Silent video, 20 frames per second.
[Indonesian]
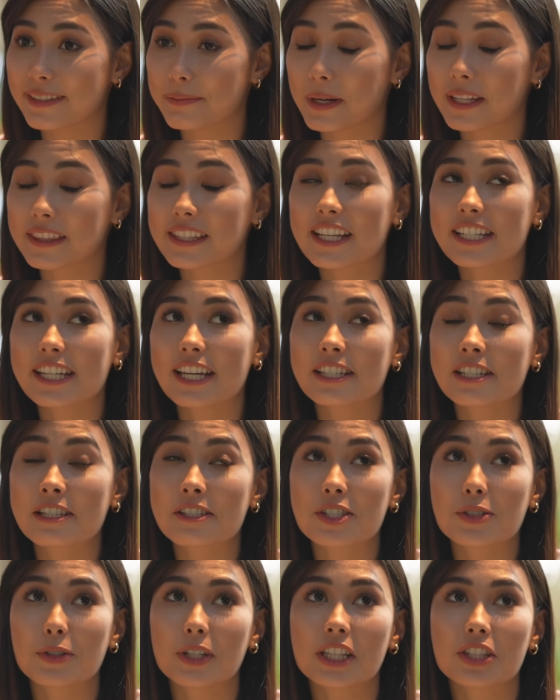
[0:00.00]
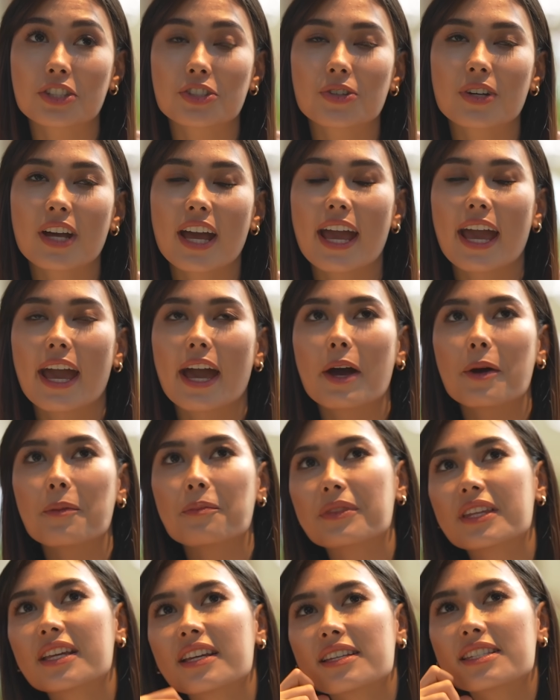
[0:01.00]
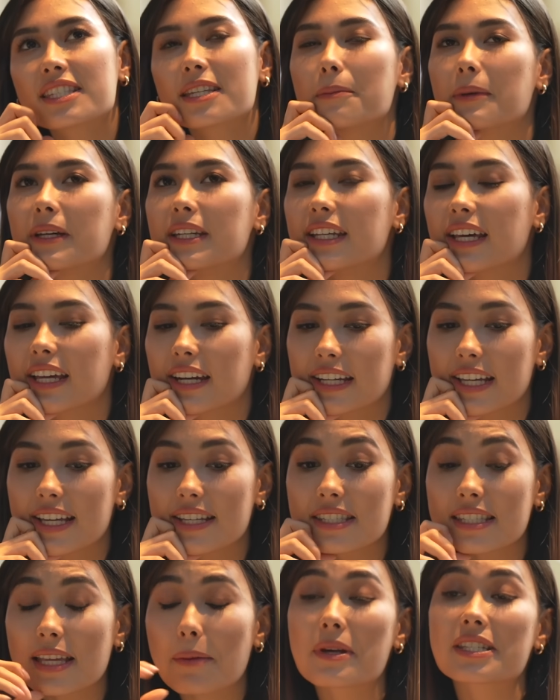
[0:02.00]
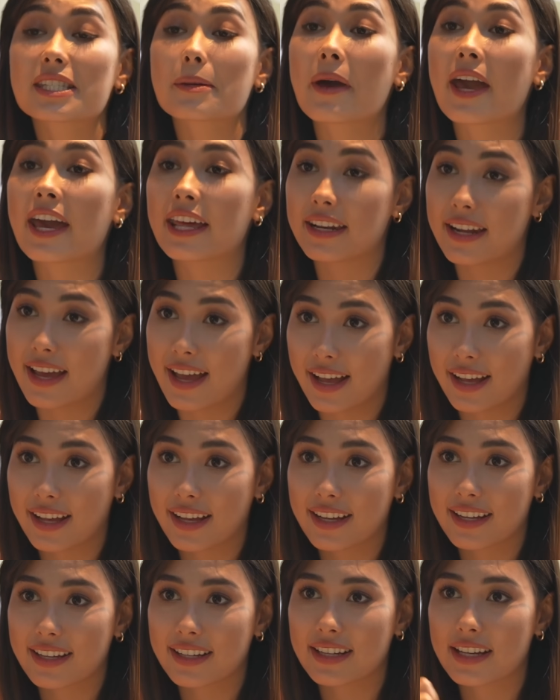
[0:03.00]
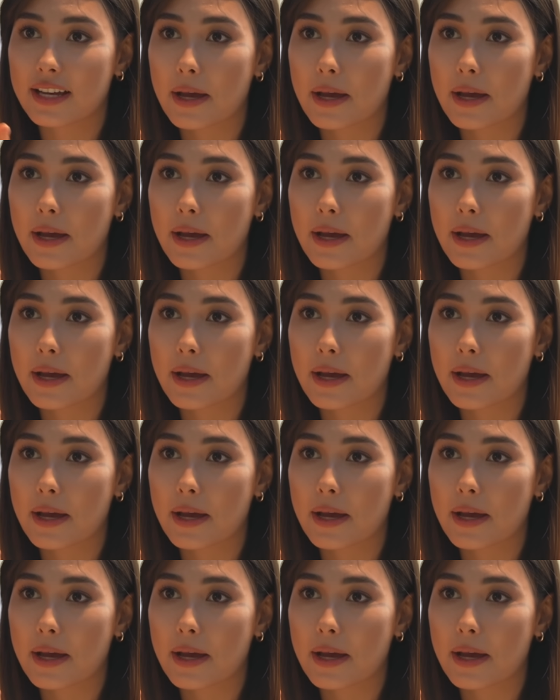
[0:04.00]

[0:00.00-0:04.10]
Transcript: Pertanyaan yang sulit juga ya. Sebenarnya sama-sama enak. Yeah.